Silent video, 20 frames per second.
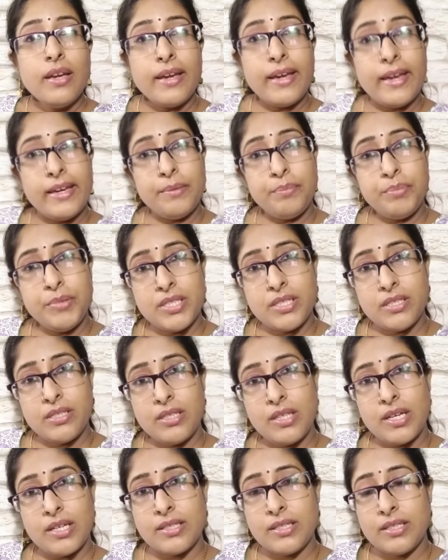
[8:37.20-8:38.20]
এই বৃষ্টি
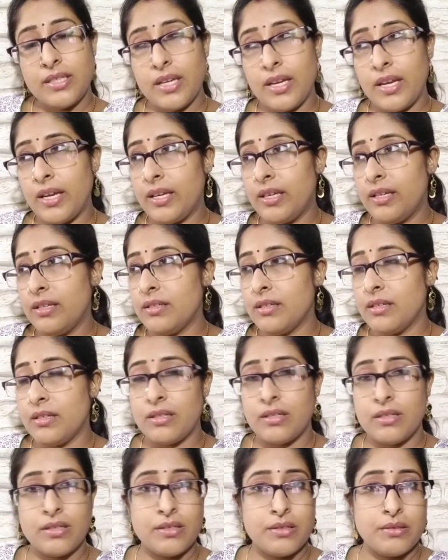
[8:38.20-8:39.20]
আসছে এই
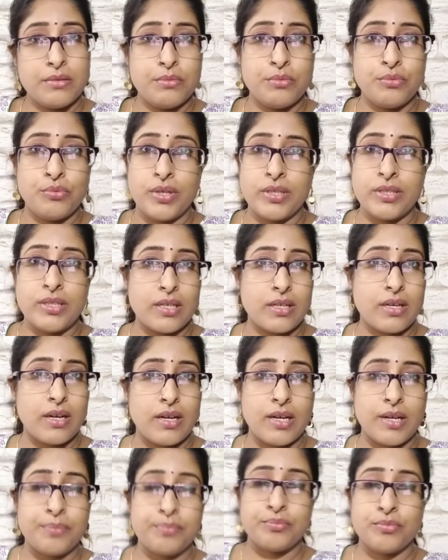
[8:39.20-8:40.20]
ওয়েদার
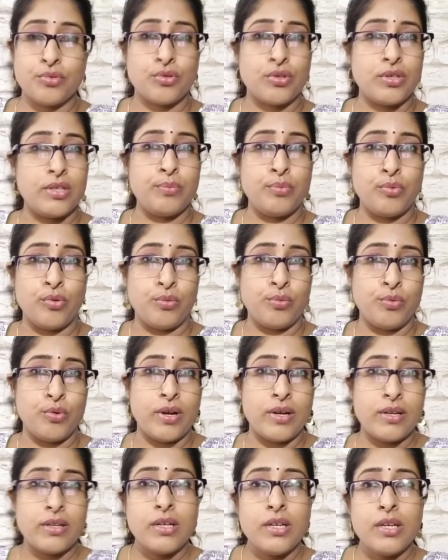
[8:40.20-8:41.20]
খারাপ তো কী বলবো
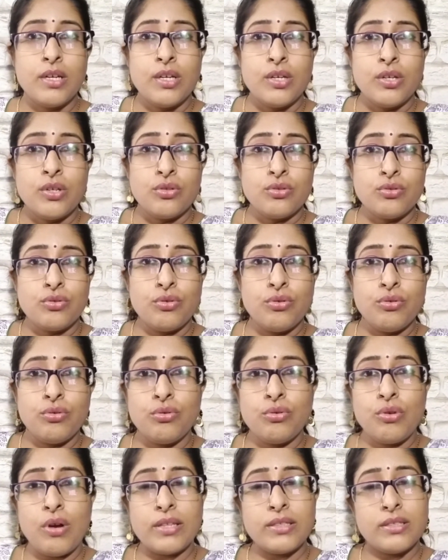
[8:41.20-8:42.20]
আর তো
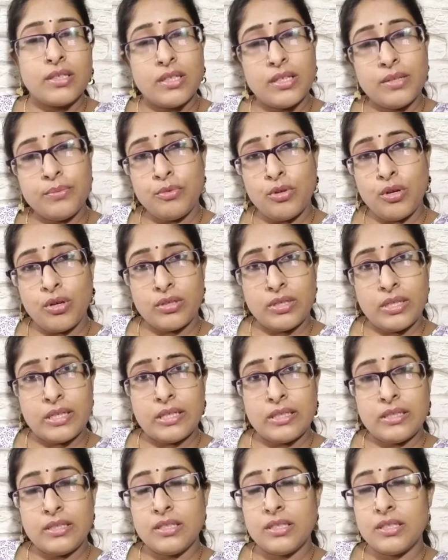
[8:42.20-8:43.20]
আজকের এই ব্লগটা
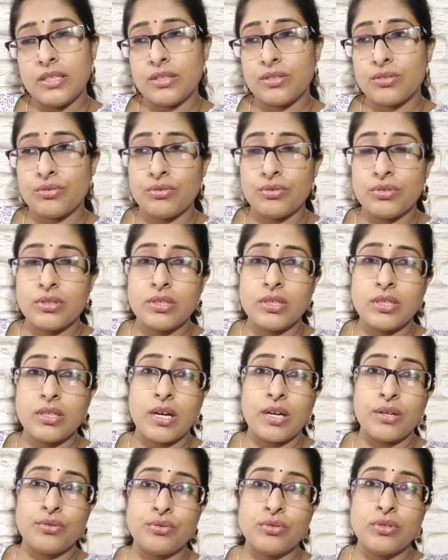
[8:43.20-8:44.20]
এখানেই শেষ করছি
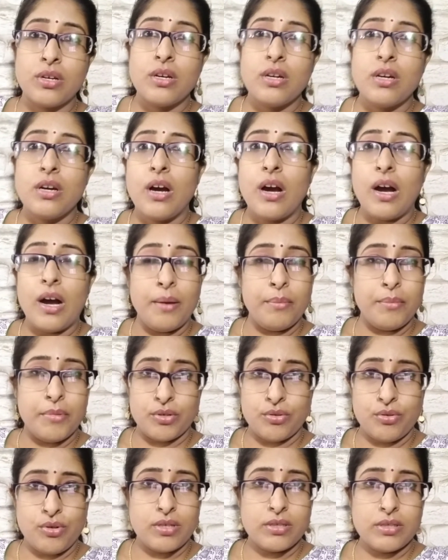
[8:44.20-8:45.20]
কারণ
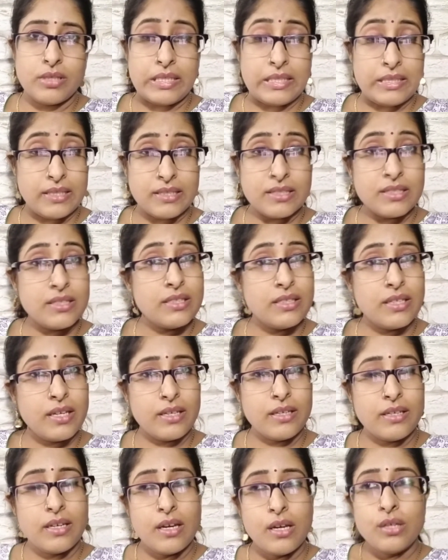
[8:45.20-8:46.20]
আমারও আর এনার্জি নেই
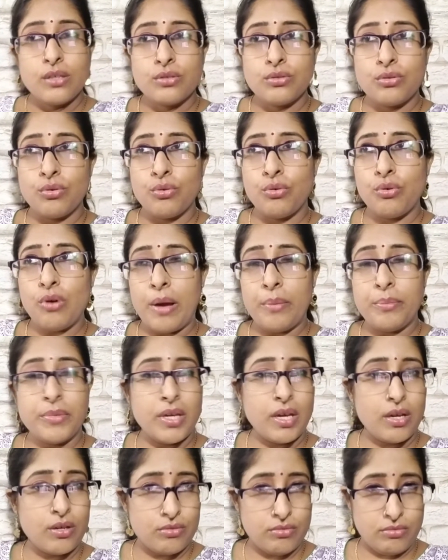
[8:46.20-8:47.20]
তো আমি
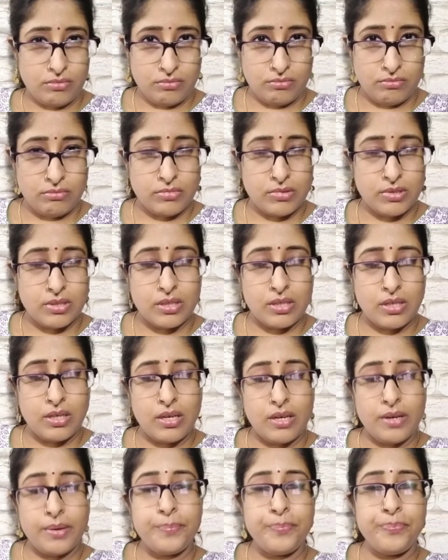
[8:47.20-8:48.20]
এখন
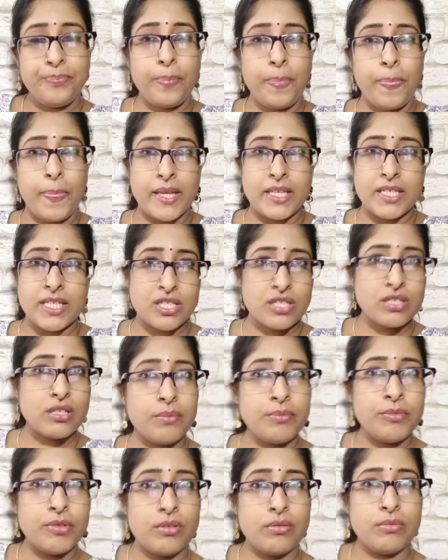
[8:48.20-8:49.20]
গিয়ে জাস্ট
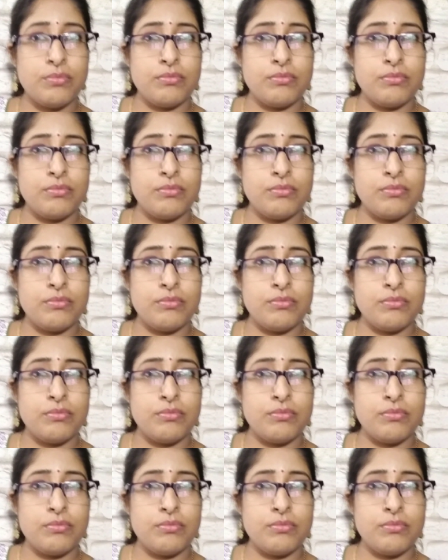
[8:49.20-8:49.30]
আমি